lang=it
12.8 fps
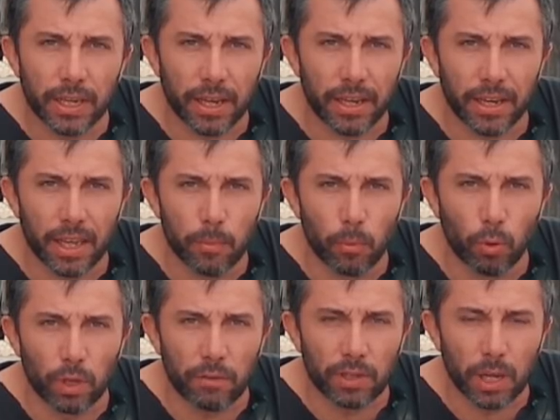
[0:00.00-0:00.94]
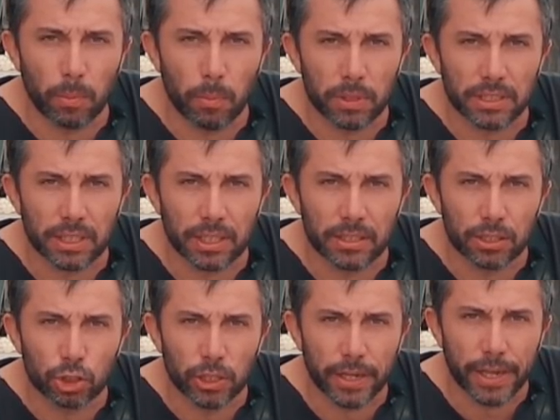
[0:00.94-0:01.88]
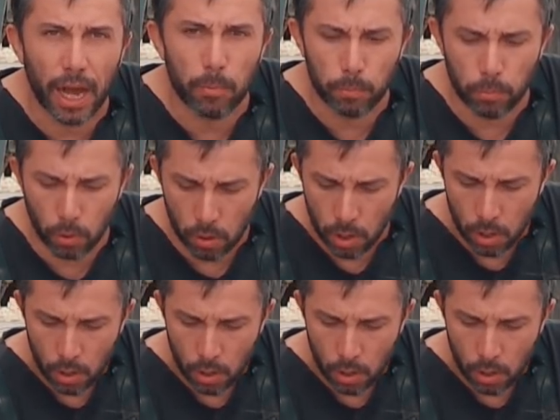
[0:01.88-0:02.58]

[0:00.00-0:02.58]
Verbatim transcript: creeremo una vera e propria saldatrice da campo,